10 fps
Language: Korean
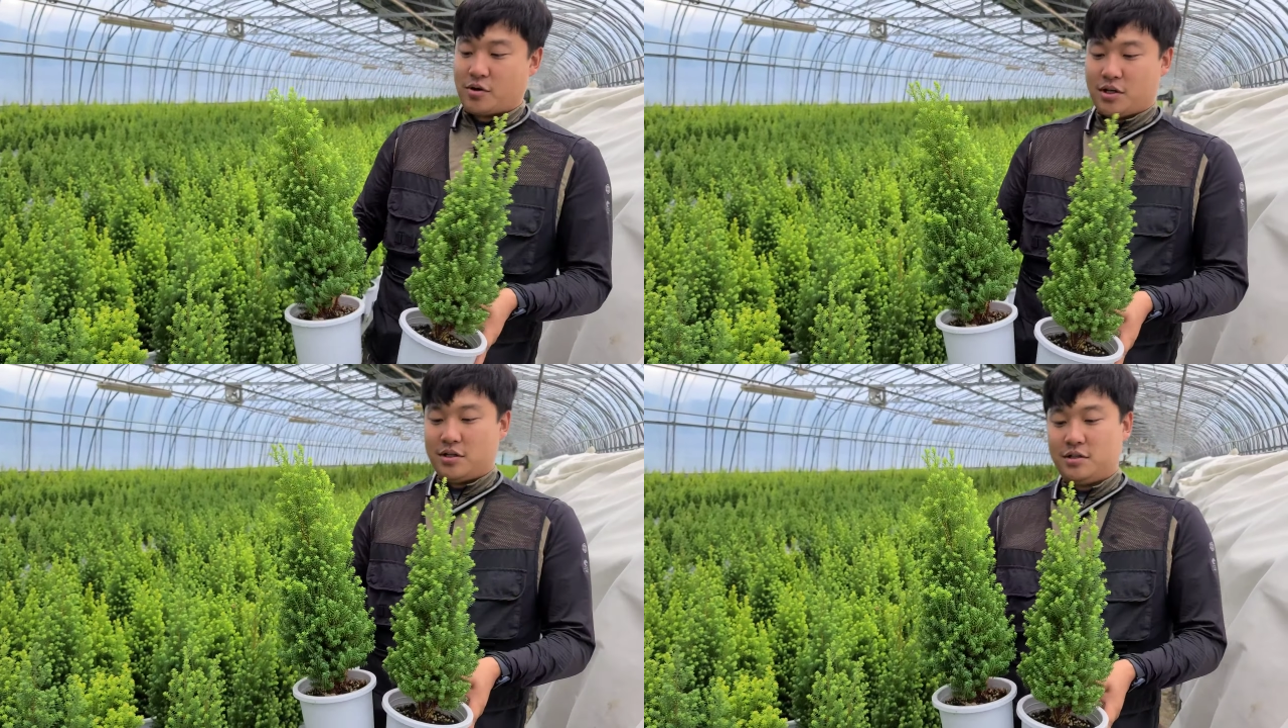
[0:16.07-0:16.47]

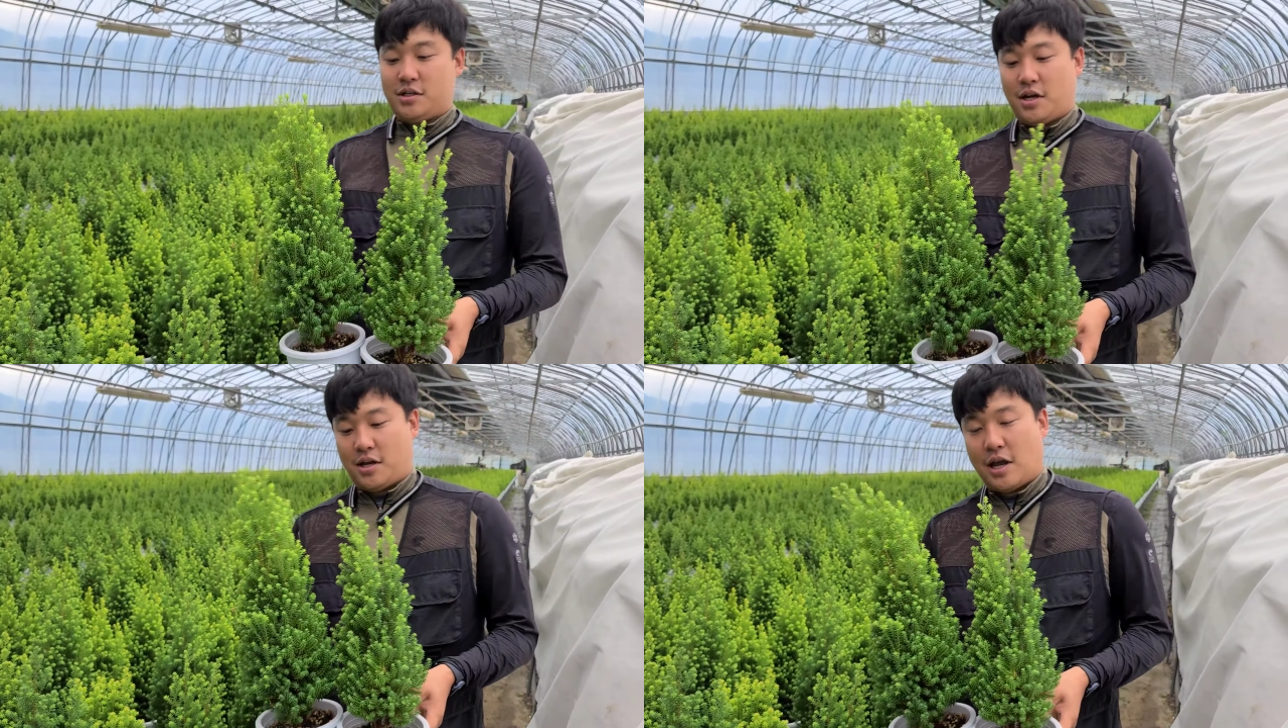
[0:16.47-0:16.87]
여기는
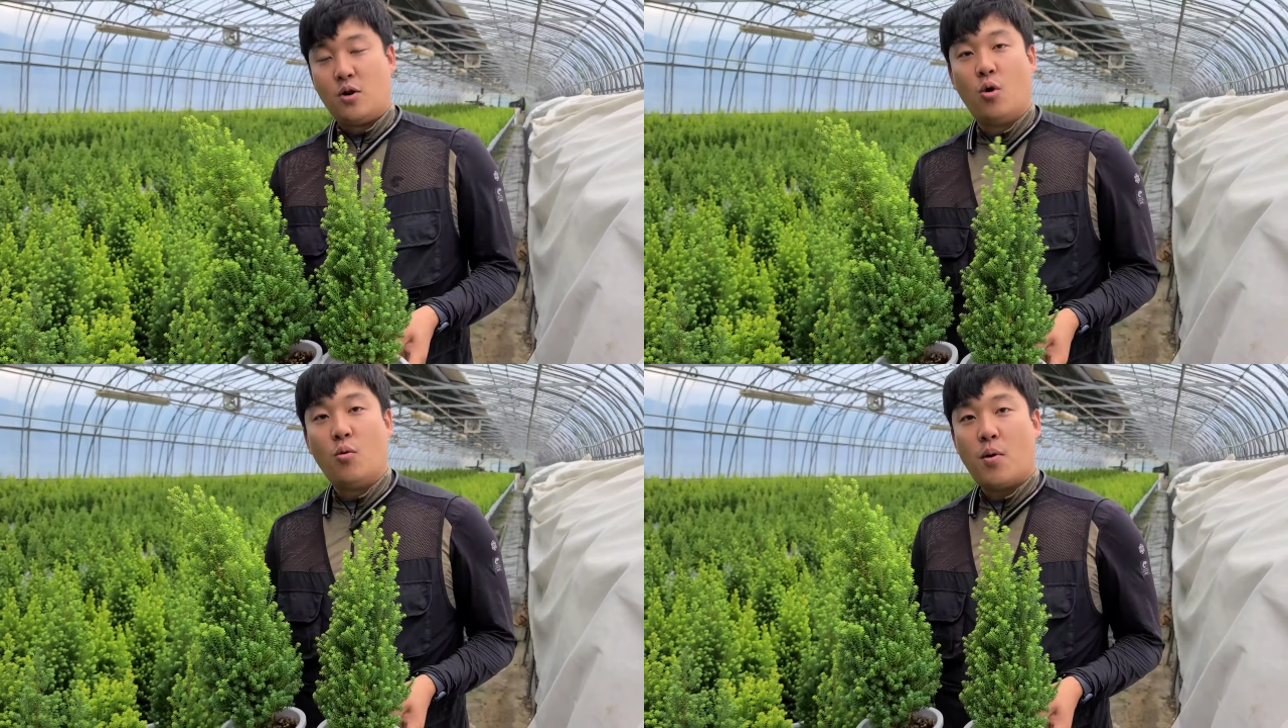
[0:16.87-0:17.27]
이제
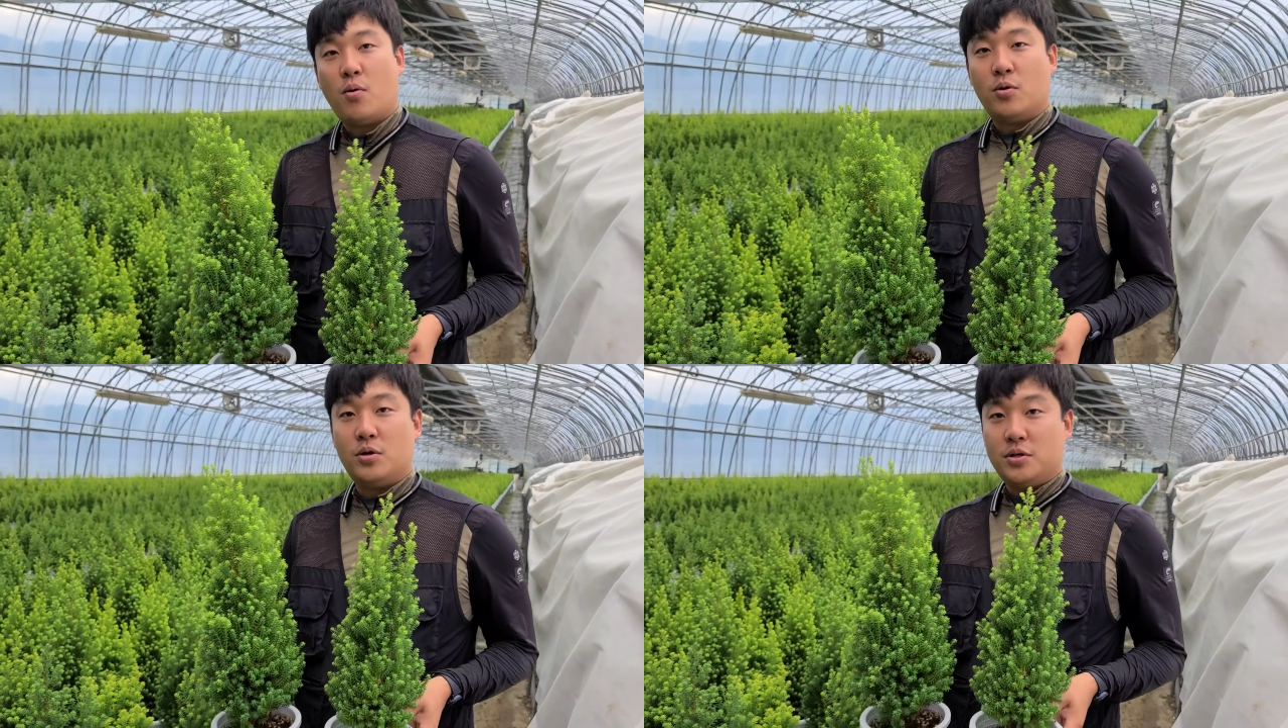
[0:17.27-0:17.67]

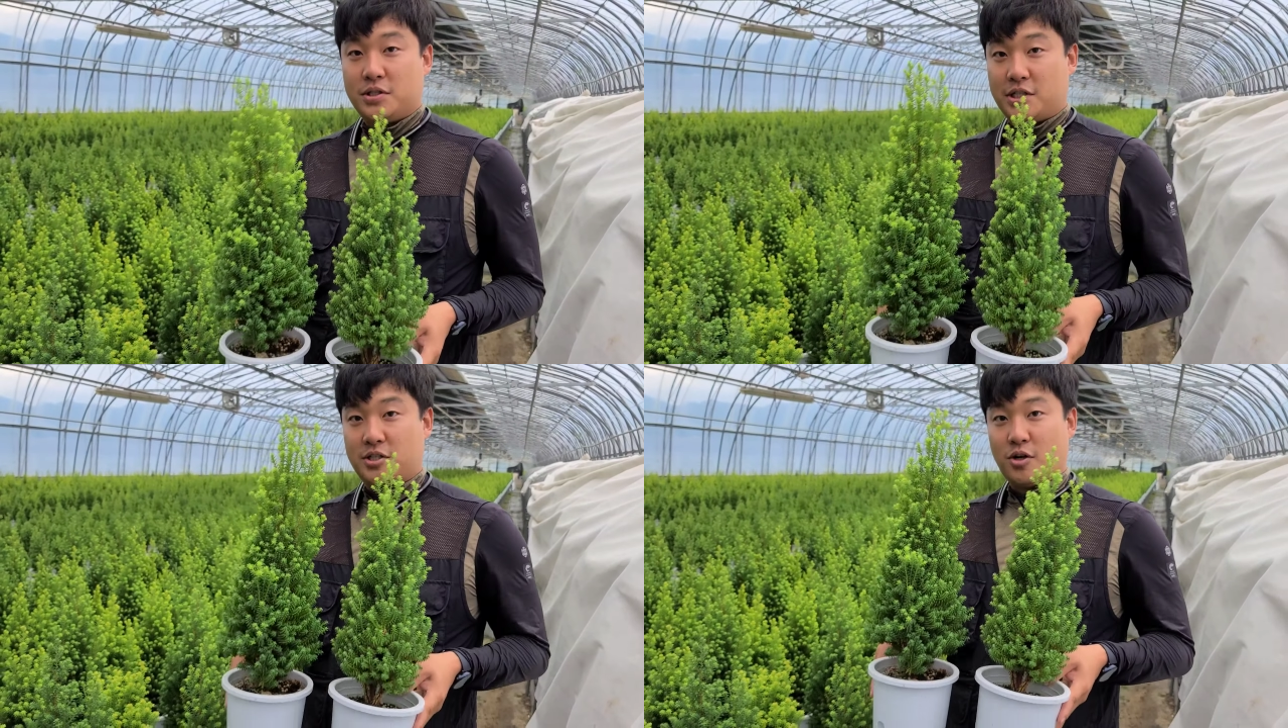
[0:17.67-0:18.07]
옐로우봉을
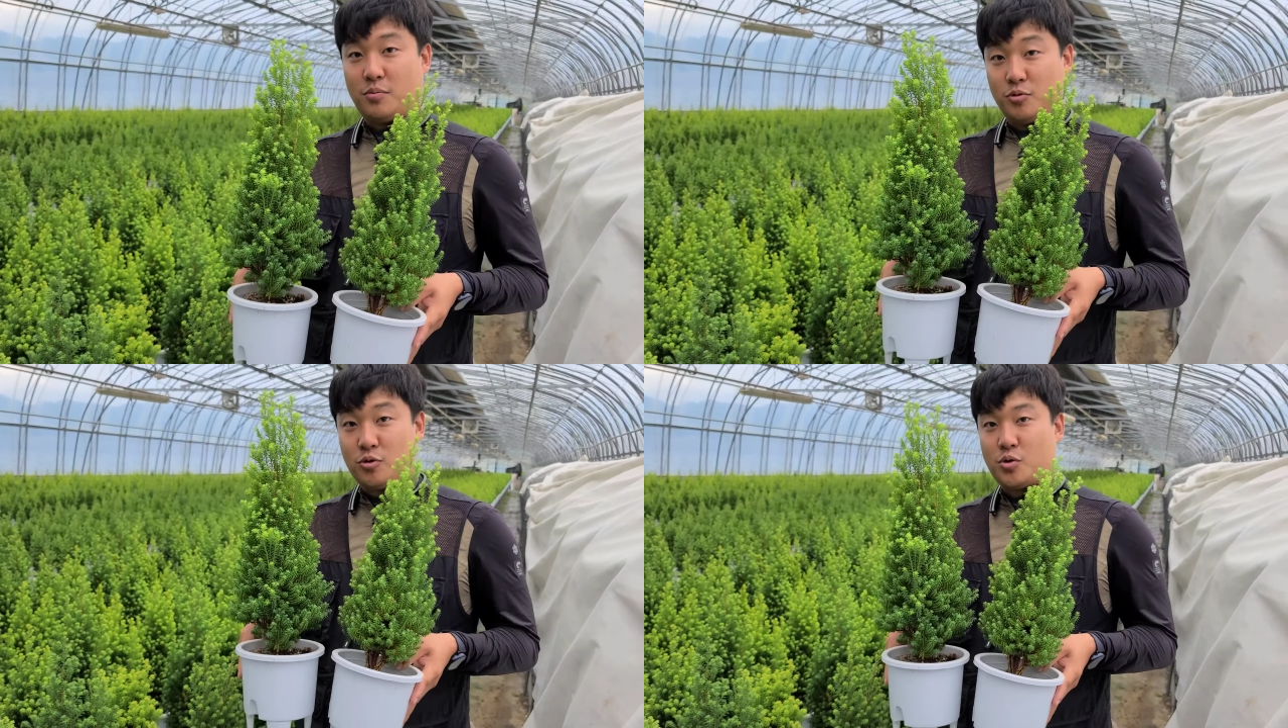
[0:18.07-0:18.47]

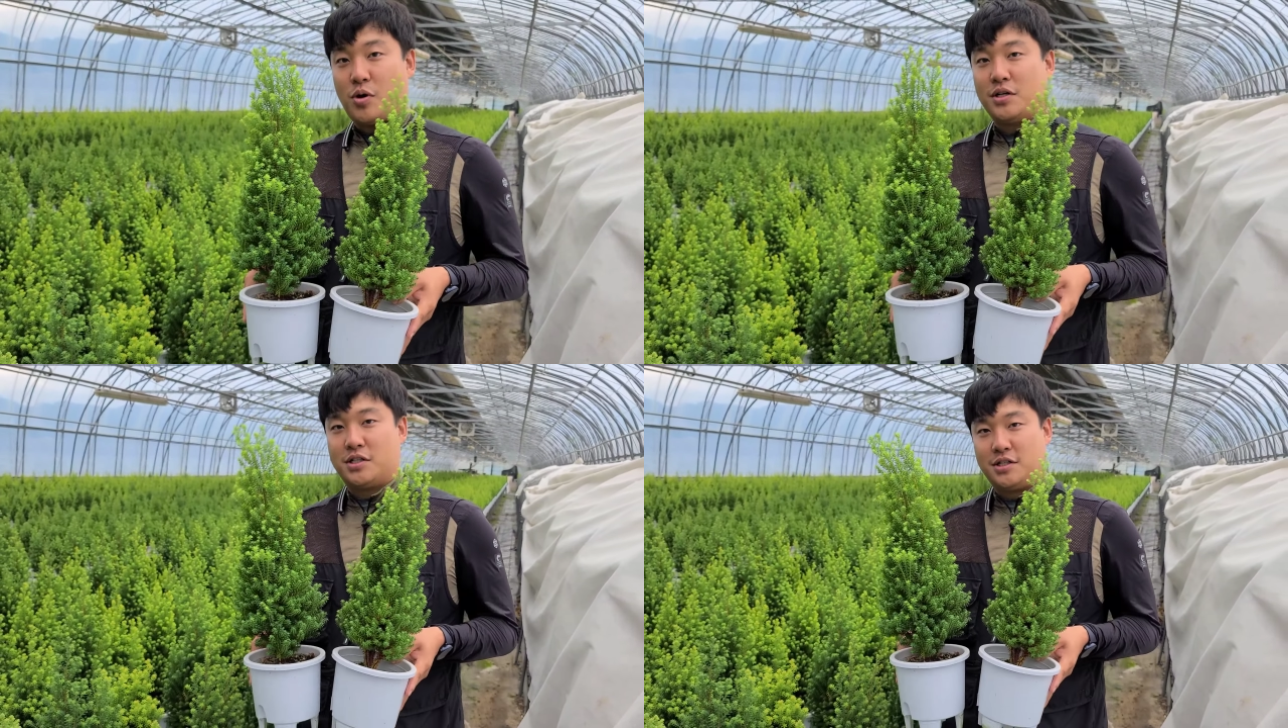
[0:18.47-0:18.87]
직접
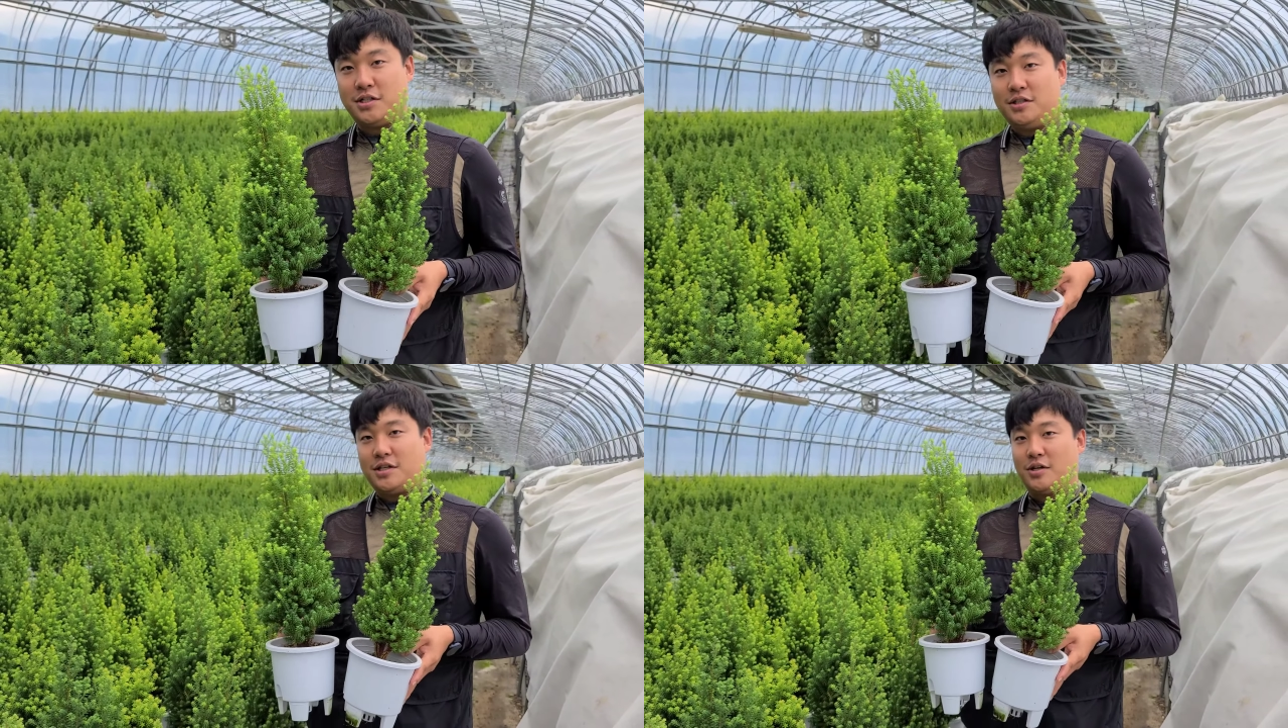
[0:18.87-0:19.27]

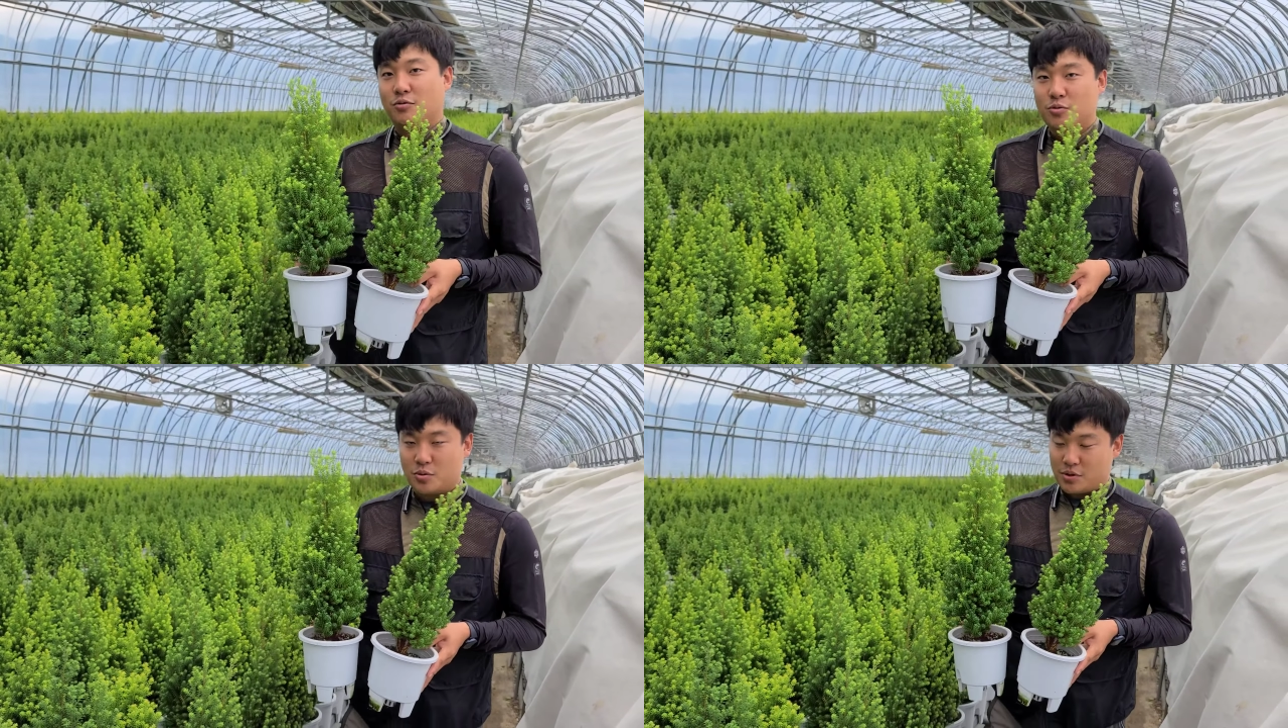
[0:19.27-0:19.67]
육종하신 예,
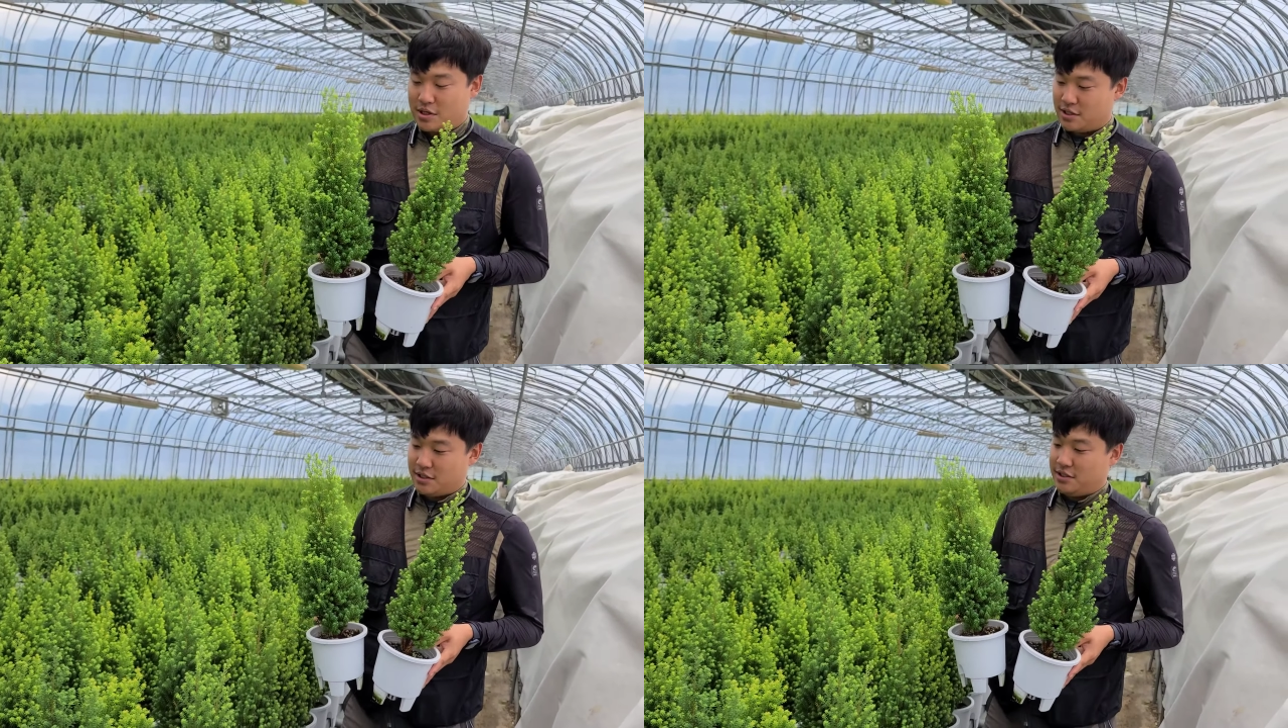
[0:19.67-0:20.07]

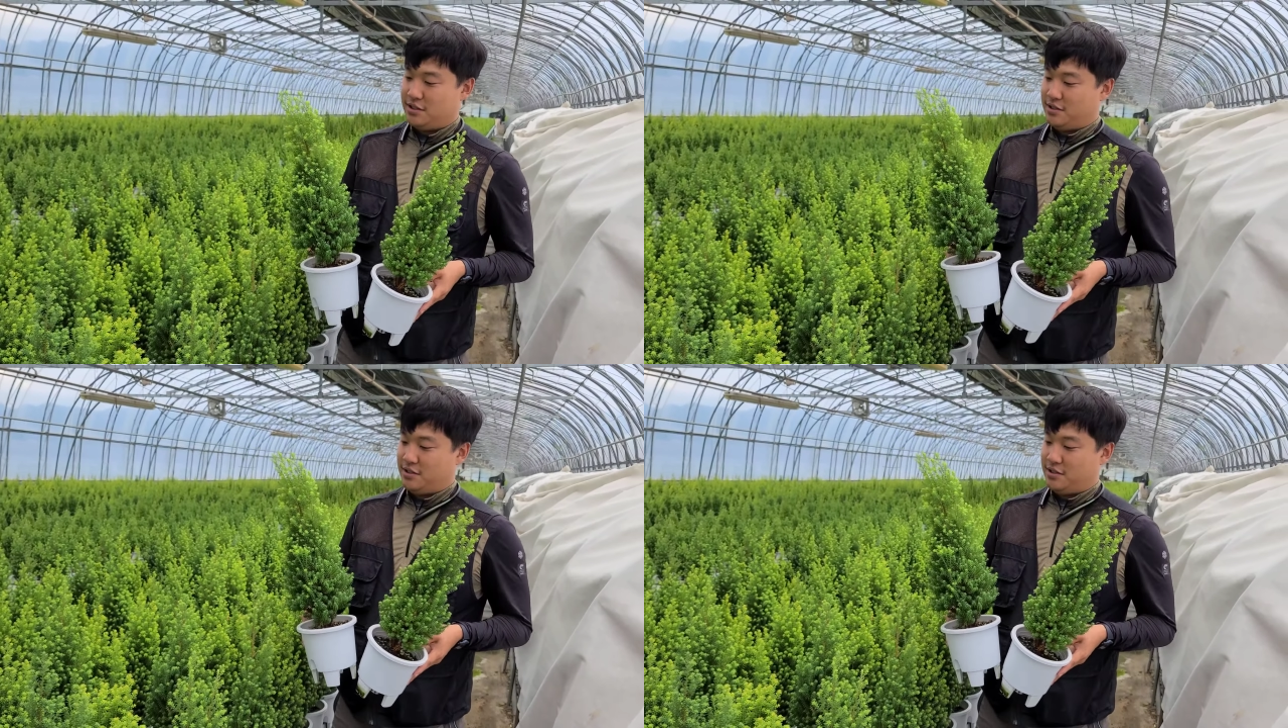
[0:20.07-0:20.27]
육종가